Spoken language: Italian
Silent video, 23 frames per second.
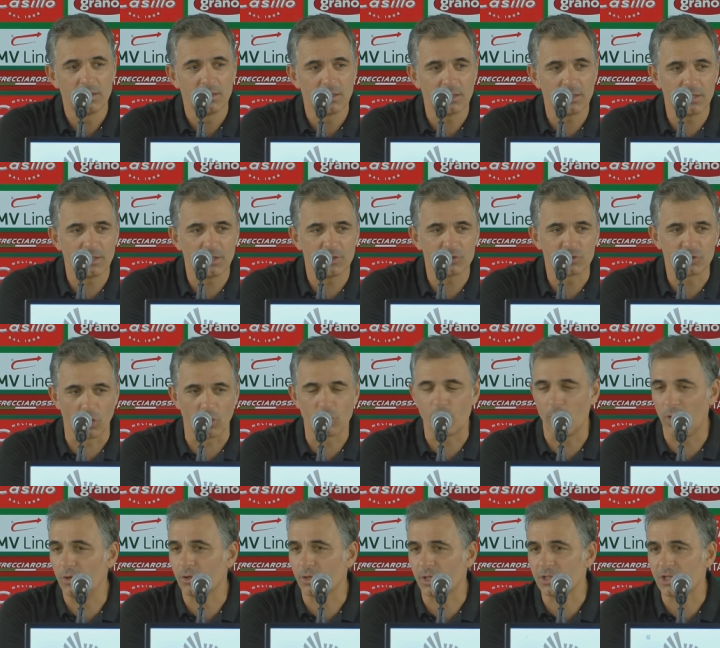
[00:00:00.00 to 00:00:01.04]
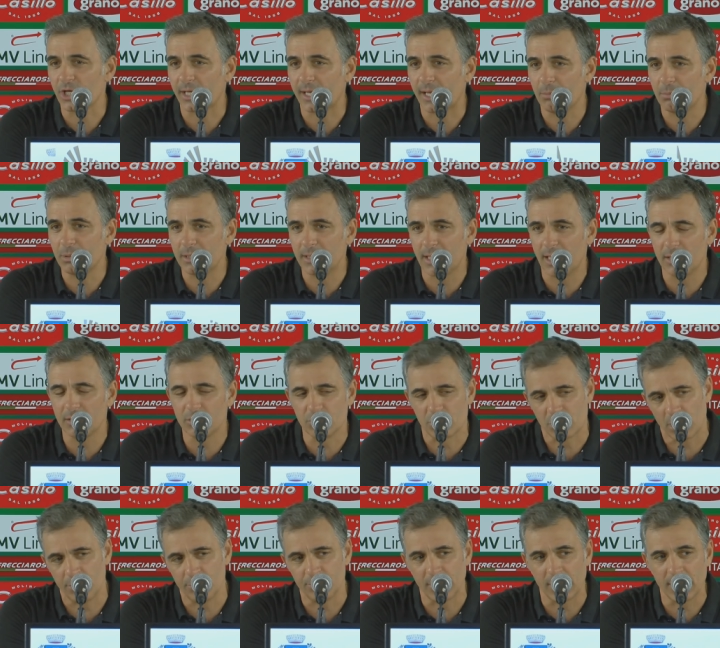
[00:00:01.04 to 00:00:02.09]
eh, so quello che ci è capitato e
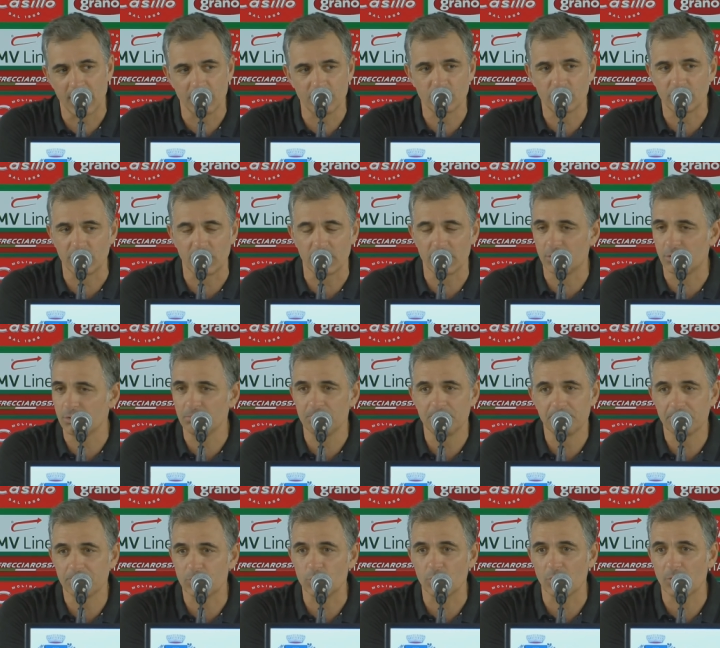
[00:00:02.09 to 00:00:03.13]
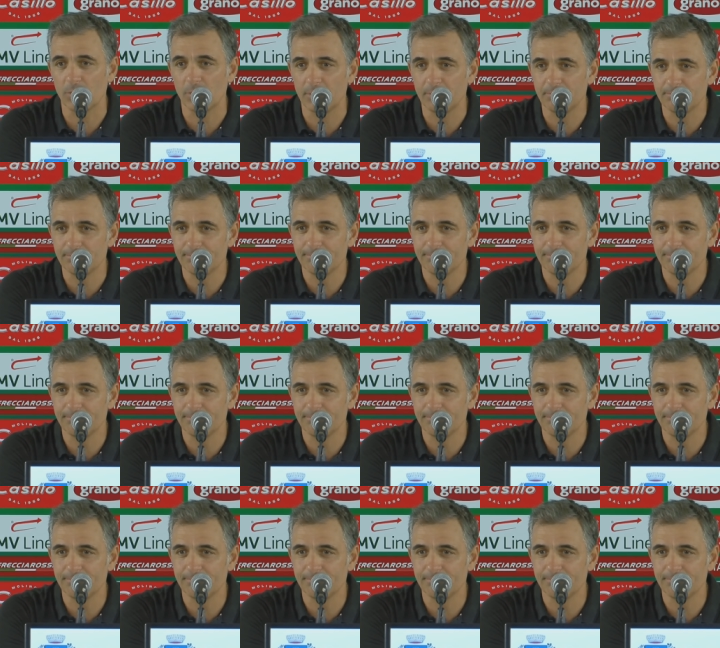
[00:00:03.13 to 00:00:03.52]
ce lo teniamo stretto, tutto qua.